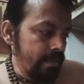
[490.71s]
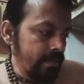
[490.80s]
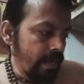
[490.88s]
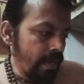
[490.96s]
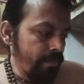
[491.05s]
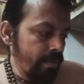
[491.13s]

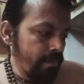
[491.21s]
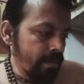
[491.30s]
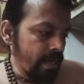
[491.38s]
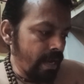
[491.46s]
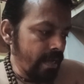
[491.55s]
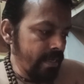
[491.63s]
यह भी
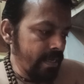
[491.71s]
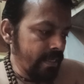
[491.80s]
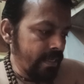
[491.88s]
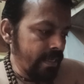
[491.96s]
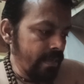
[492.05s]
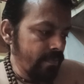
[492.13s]
बतलाइए
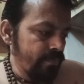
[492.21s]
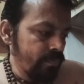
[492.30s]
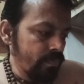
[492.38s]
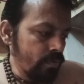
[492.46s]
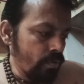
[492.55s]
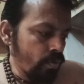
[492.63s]
कि
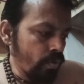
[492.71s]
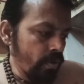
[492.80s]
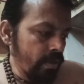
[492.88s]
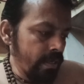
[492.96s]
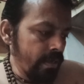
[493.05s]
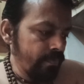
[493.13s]

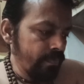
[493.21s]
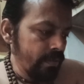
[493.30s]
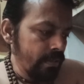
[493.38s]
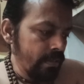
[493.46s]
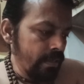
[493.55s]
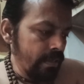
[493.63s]
उन्होंने
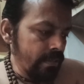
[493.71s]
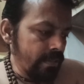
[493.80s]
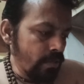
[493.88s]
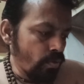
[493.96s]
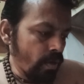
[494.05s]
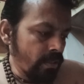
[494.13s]

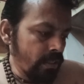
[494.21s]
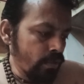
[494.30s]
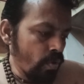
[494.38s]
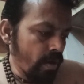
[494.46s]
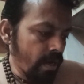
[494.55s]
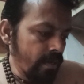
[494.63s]
इससे सुरक्षित
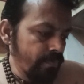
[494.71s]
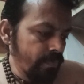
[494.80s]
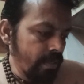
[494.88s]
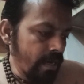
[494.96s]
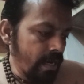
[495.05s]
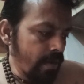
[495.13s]
होकर
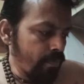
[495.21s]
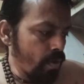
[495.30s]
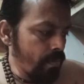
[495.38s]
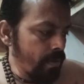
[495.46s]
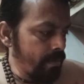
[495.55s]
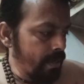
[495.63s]

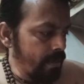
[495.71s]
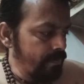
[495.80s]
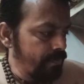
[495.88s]
रणभूमि में